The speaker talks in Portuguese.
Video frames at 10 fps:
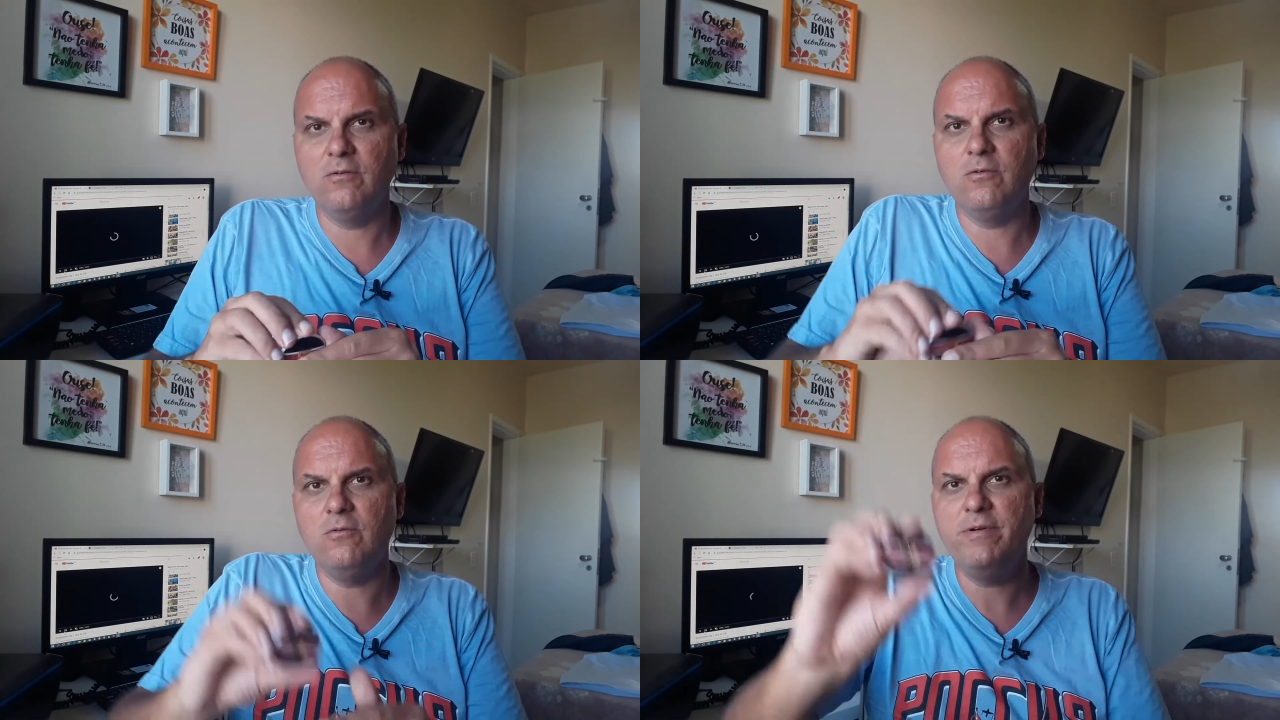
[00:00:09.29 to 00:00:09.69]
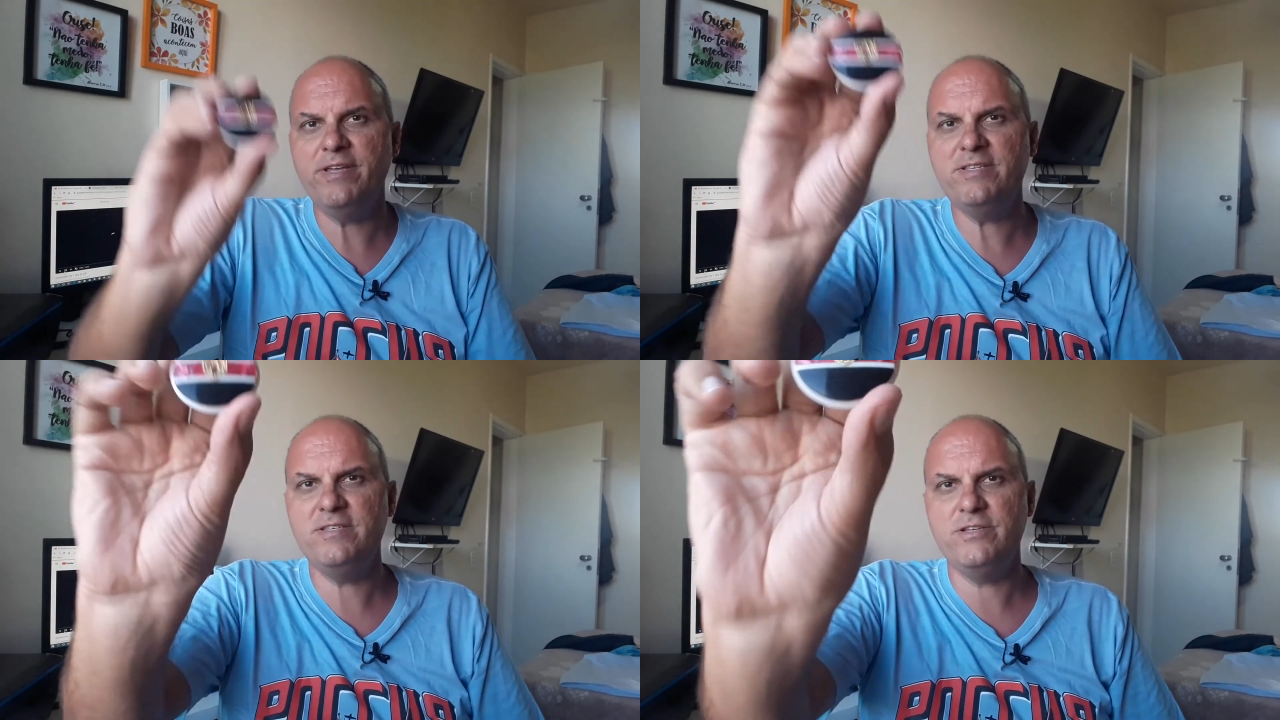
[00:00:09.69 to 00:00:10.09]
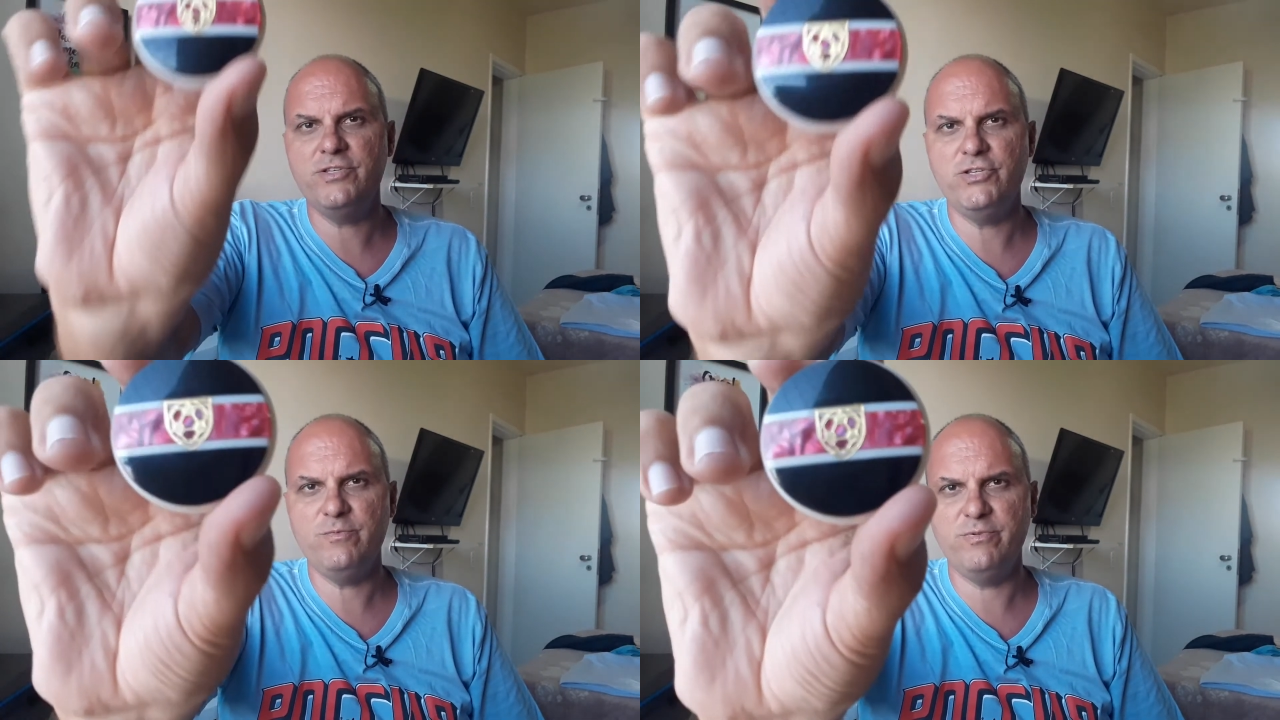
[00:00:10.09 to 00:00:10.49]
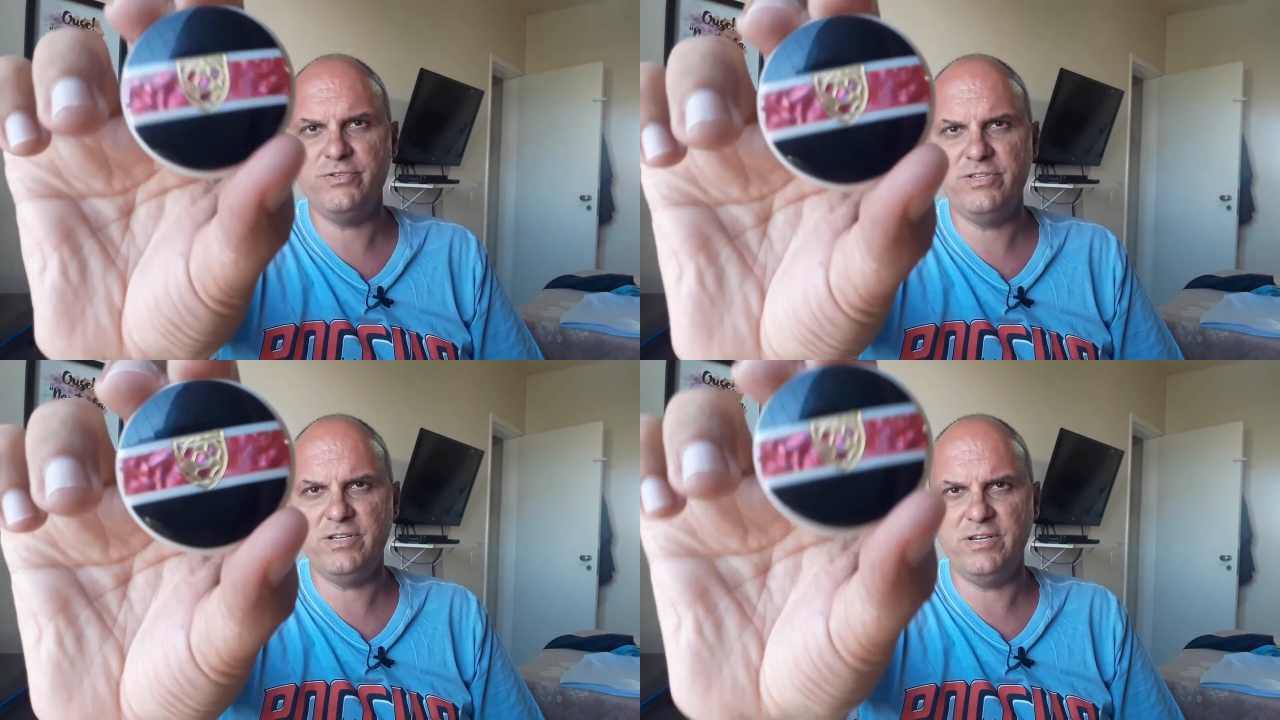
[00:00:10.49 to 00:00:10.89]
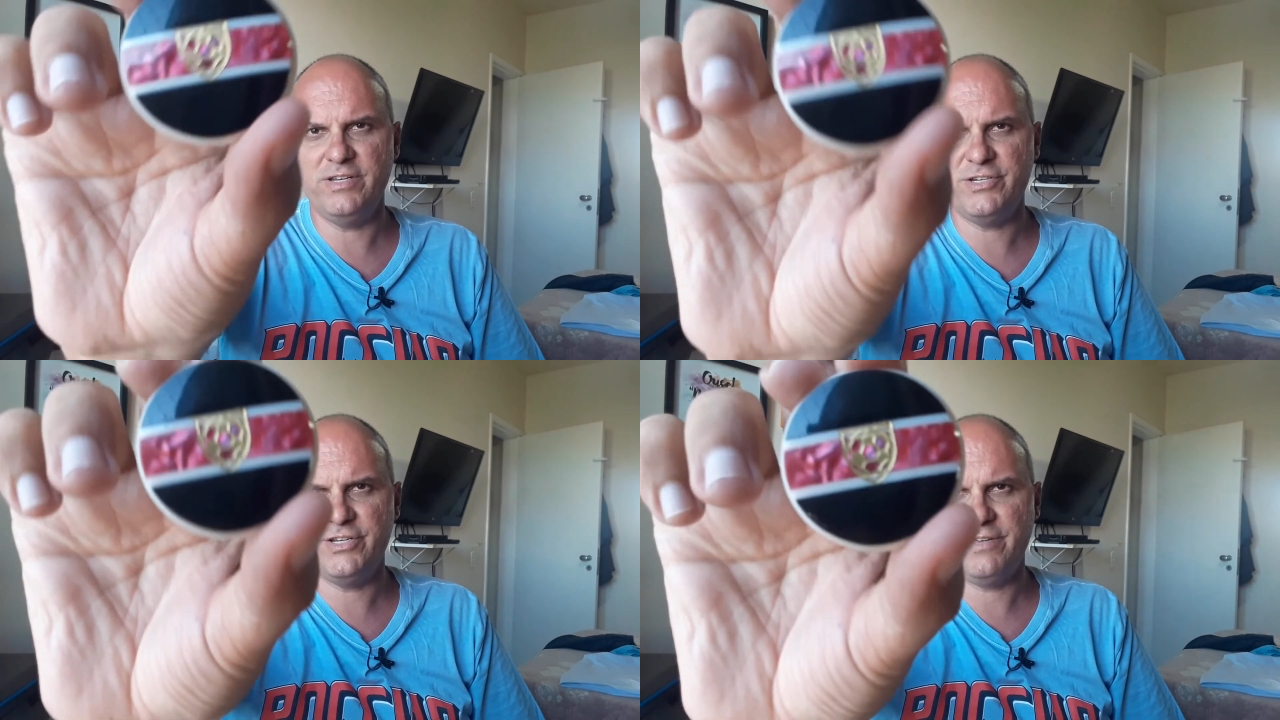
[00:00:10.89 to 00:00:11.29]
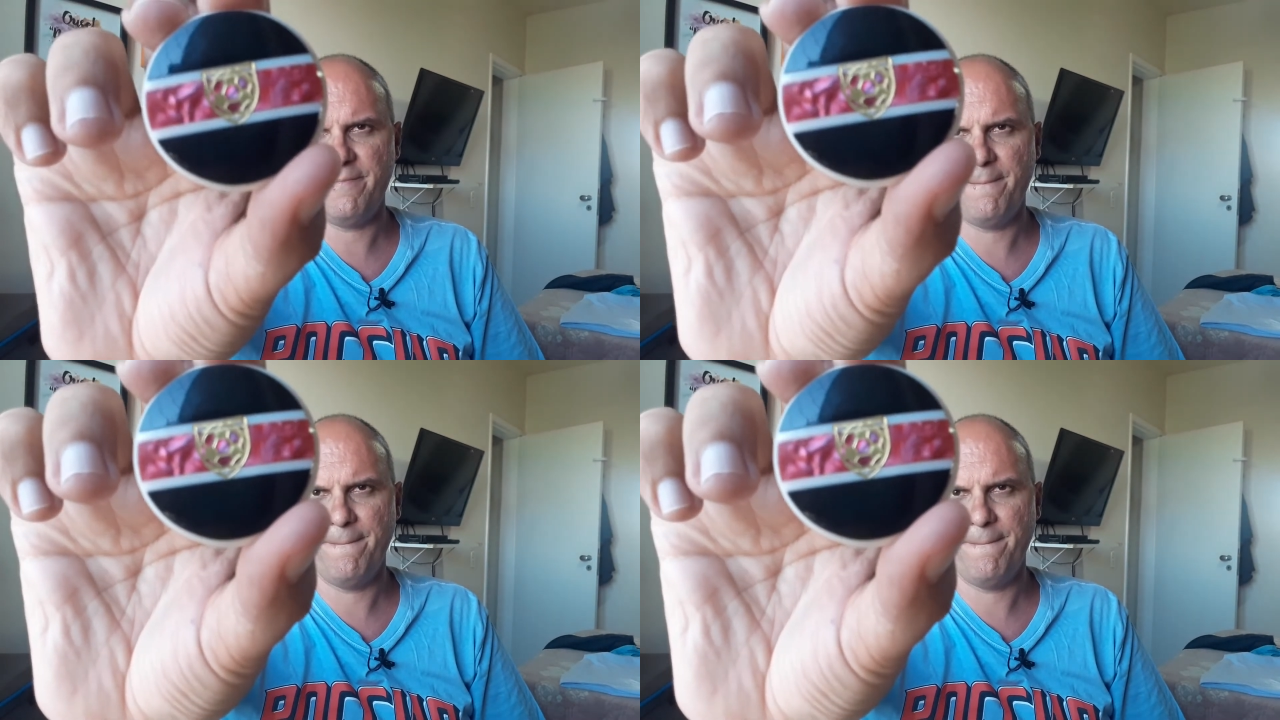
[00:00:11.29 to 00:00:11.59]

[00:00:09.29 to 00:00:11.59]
com esse tipo de clichê?